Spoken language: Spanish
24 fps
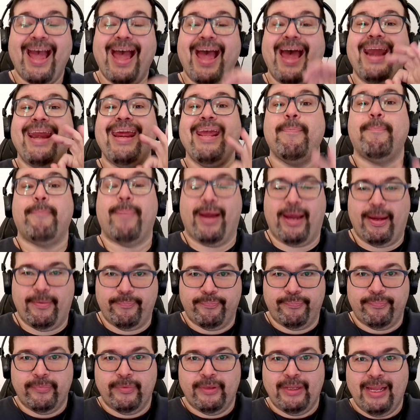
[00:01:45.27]
Arepa,
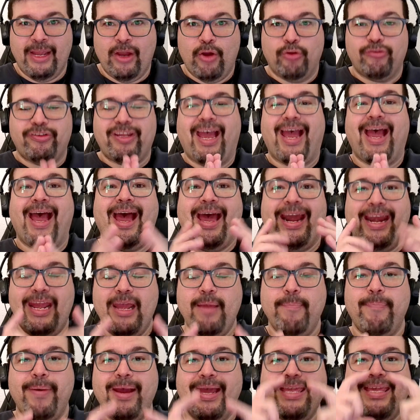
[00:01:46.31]
o sea,
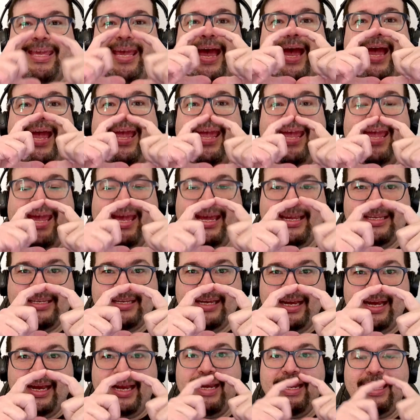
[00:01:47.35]
arepa ya
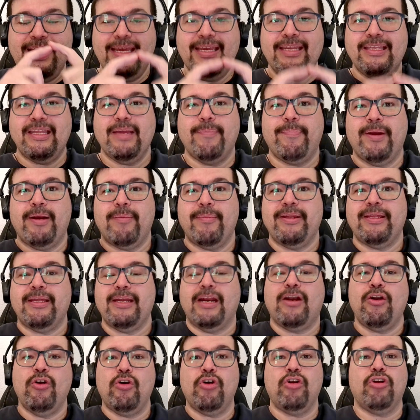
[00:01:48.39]
hecha, lista para
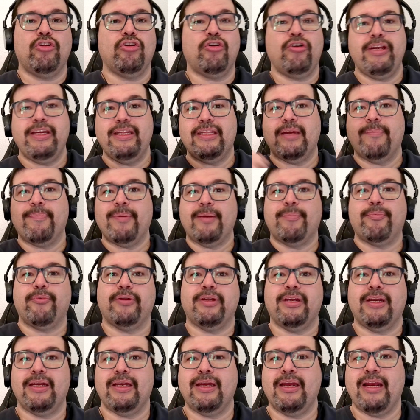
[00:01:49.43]
meter al horno, lista para
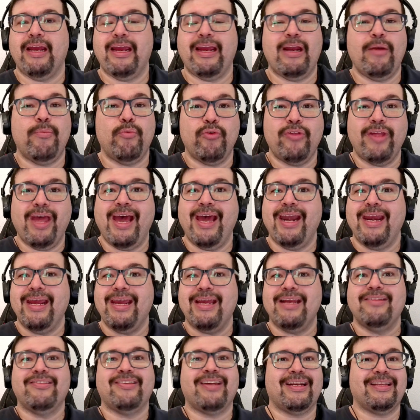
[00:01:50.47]
poner en, el budar,
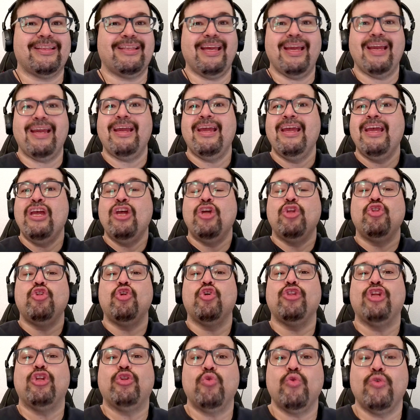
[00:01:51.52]
en el sartén,
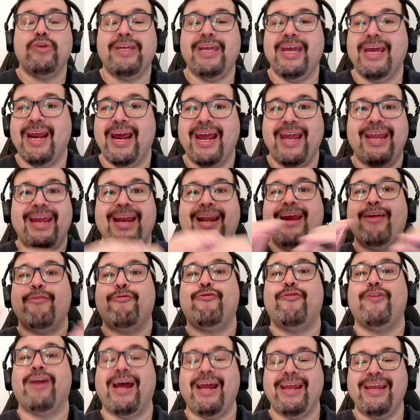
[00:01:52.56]
donde tú quieras, en el air
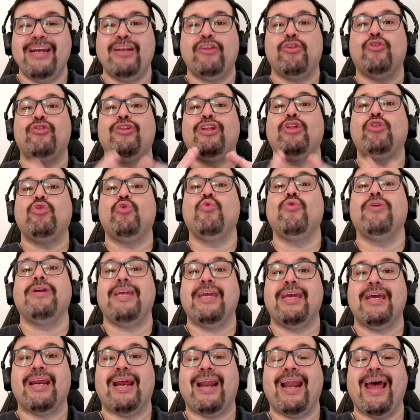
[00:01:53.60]
fryer, donde tú
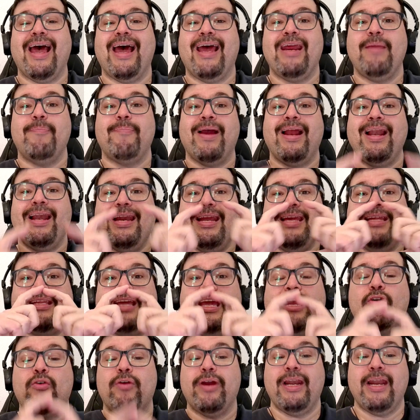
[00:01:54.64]
quieras. Las arepas
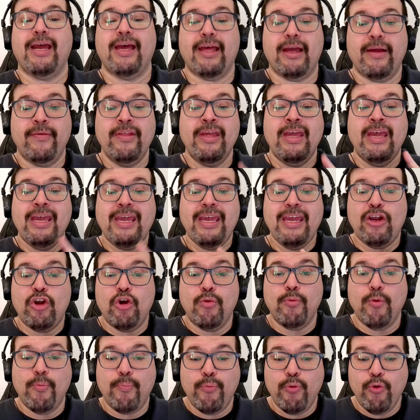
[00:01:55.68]
listas y congeladas. Y
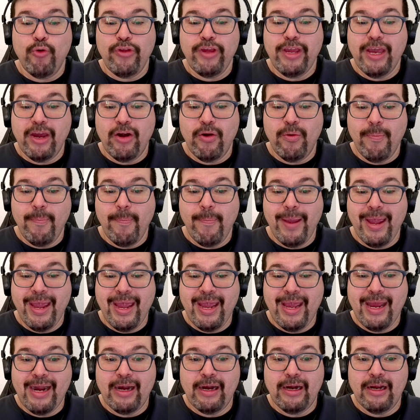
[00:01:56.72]
como pudieron
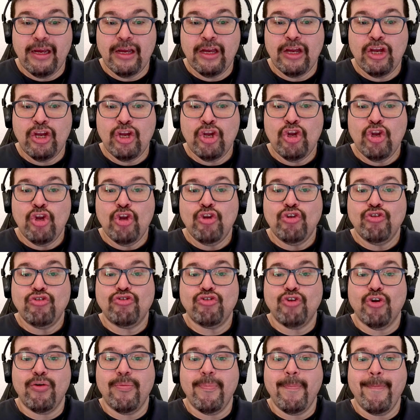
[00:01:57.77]
ver,
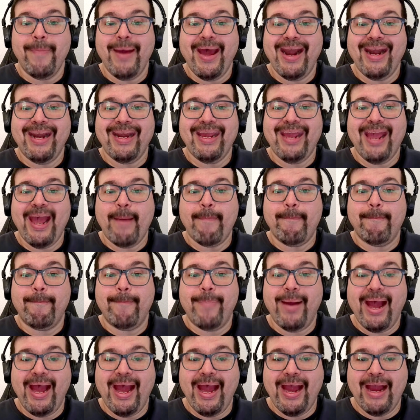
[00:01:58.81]
son marca
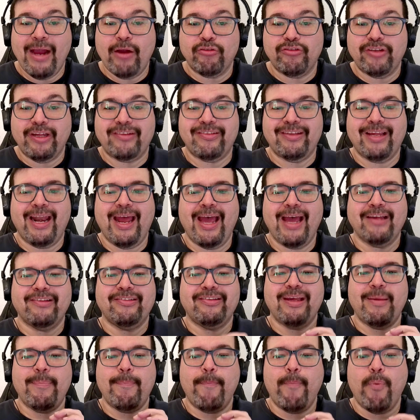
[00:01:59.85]
PAN, o sea, esa las hace